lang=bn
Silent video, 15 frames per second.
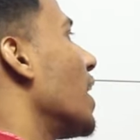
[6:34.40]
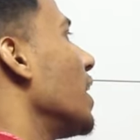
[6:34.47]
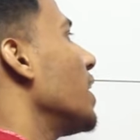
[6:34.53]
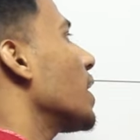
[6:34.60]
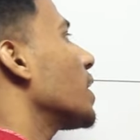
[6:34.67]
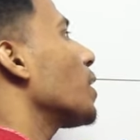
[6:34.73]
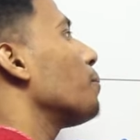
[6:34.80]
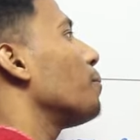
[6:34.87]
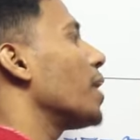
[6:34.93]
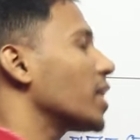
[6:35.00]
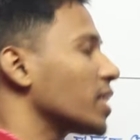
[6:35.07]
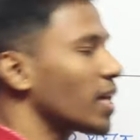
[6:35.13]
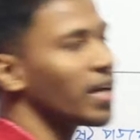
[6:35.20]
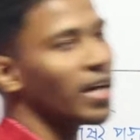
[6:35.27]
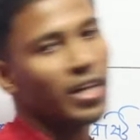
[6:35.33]
গাড়ির একটা বেগ
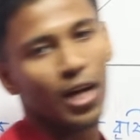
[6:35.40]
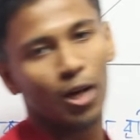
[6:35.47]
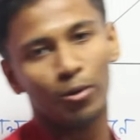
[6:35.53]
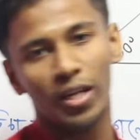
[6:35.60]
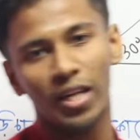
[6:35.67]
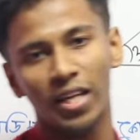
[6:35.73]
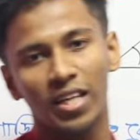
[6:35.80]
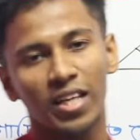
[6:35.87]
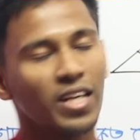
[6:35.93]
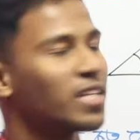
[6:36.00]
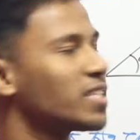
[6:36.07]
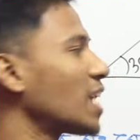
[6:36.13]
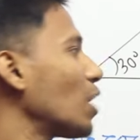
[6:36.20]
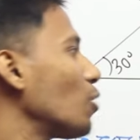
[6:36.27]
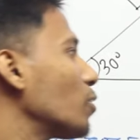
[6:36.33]
থাকার কারণে
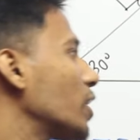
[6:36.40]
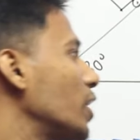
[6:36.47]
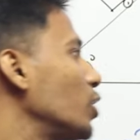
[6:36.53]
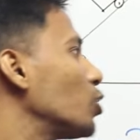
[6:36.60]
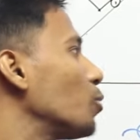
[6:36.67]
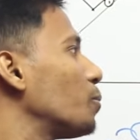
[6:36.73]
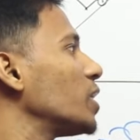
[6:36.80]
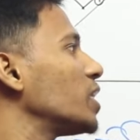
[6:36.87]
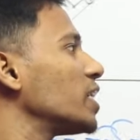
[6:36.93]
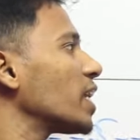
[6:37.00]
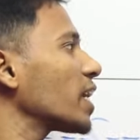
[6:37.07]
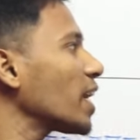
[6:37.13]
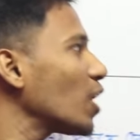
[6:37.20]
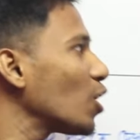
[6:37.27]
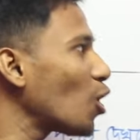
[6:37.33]
চালক কিন্তু
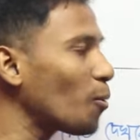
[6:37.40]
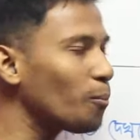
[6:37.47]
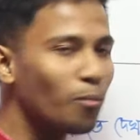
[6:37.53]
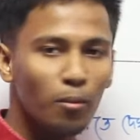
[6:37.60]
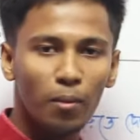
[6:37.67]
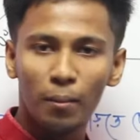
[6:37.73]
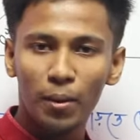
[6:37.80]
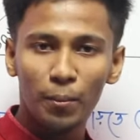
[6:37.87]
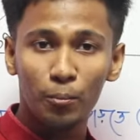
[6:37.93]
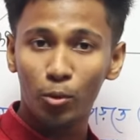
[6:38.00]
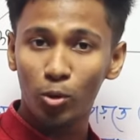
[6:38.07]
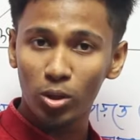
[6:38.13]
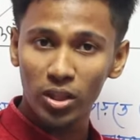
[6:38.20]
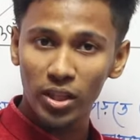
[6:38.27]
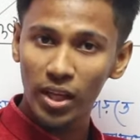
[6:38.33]
বৃষ্টিটাকে লম্বভাবে
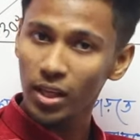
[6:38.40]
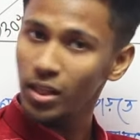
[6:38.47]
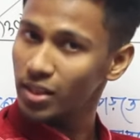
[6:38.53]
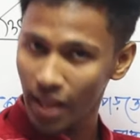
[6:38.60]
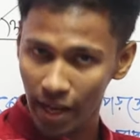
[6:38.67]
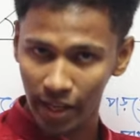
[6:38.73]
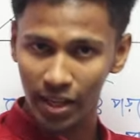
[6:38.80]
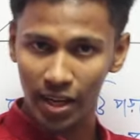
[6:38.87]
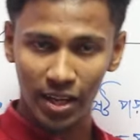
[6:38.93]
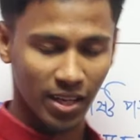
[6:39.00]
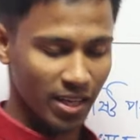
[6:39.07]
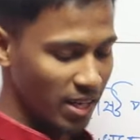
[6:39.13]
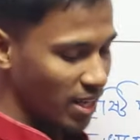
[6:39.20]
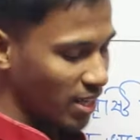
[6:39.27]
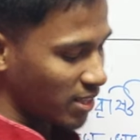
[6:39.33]
পড়তে দেখে নাই
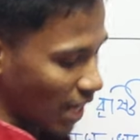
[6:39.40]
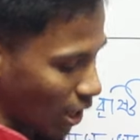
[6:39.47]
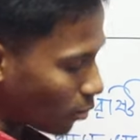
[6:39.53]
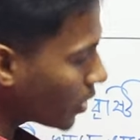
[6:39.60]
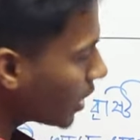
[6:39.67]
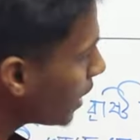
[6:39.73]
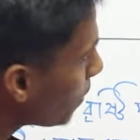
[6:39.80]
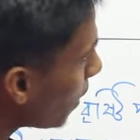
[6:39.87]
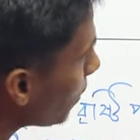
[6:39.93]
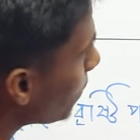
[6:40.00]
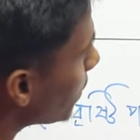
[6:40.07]
চালক কিভাবে